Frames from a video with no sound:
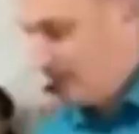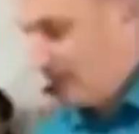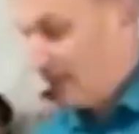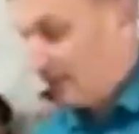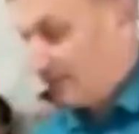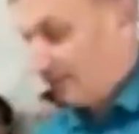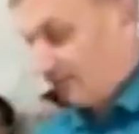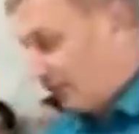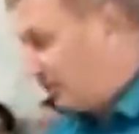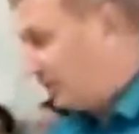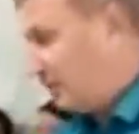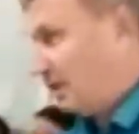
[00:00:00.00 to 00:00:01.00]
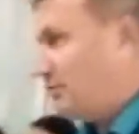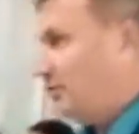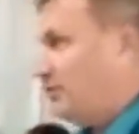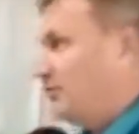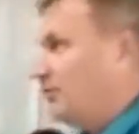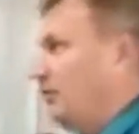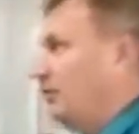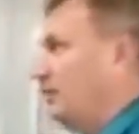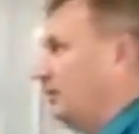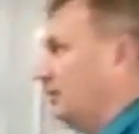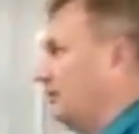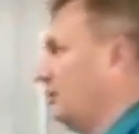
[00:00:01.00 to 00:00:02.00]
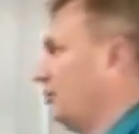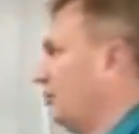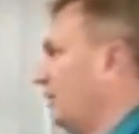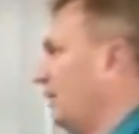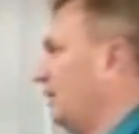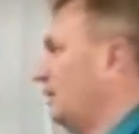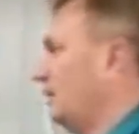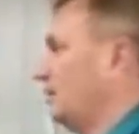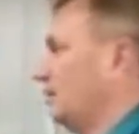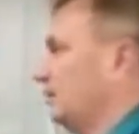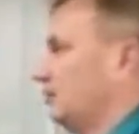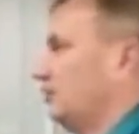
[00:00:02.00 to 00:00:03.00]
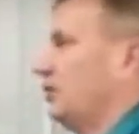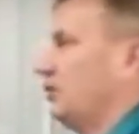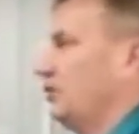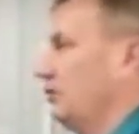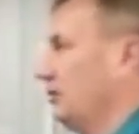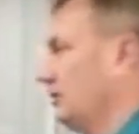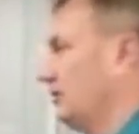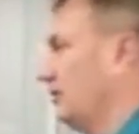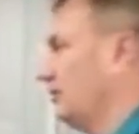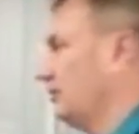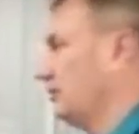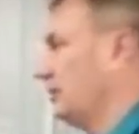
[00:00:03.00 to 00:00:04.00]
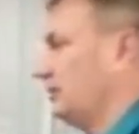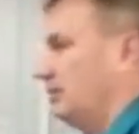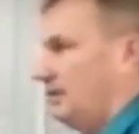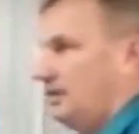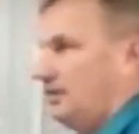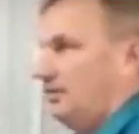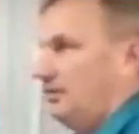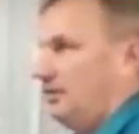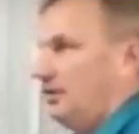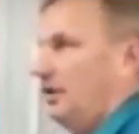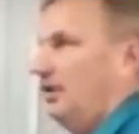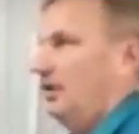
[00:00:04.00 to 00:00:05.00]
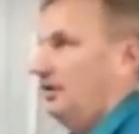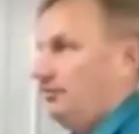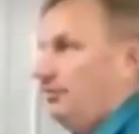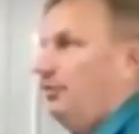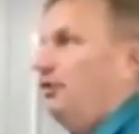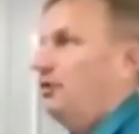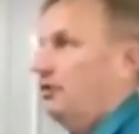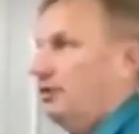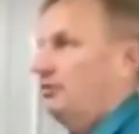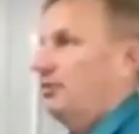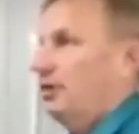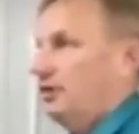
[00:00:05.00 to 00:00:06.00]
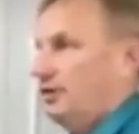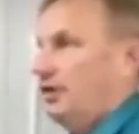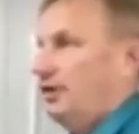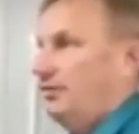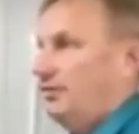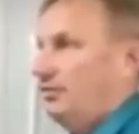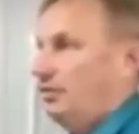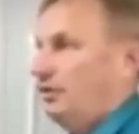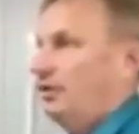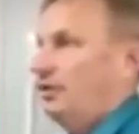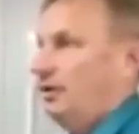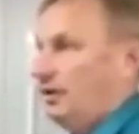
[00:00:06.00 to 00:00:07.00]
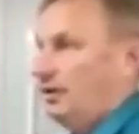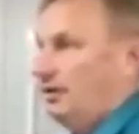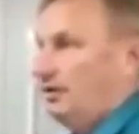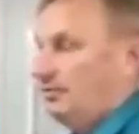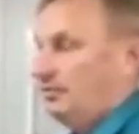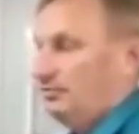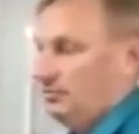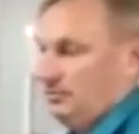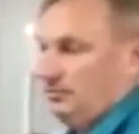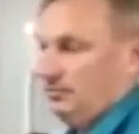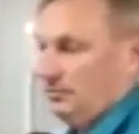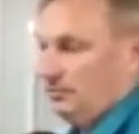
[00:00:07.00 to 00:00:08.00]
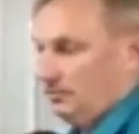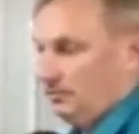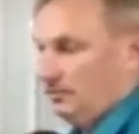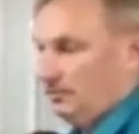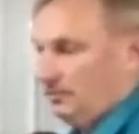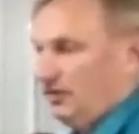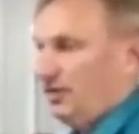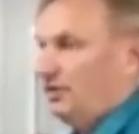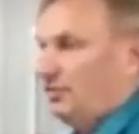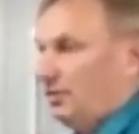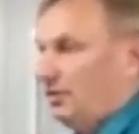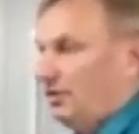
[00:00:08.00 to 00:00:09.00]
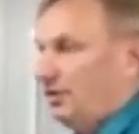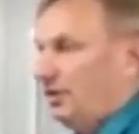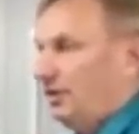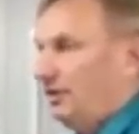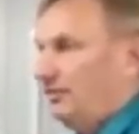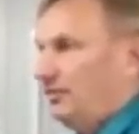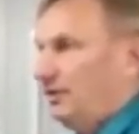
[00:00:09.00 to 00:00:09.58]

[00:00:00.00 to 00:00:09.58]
Так, почитал письмо, все понятно, но какой у нас с вами с разговор? Вы пишете, мы начинаем работать над этим вашим обращением.